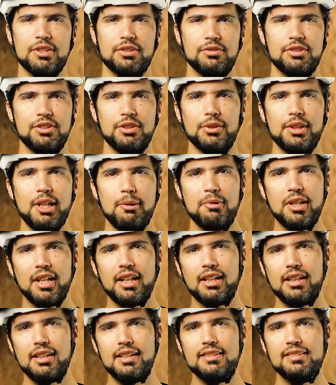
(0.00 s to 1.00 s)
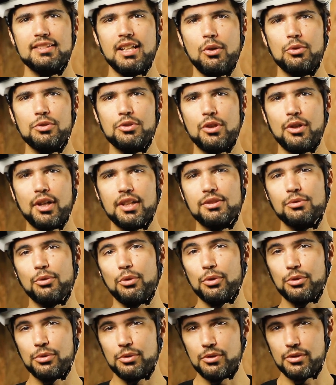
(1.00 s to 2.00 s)
parce que si on a bien réglé sa hauteur et son
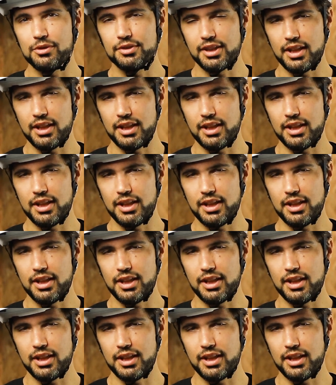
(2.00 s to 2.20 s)
recul de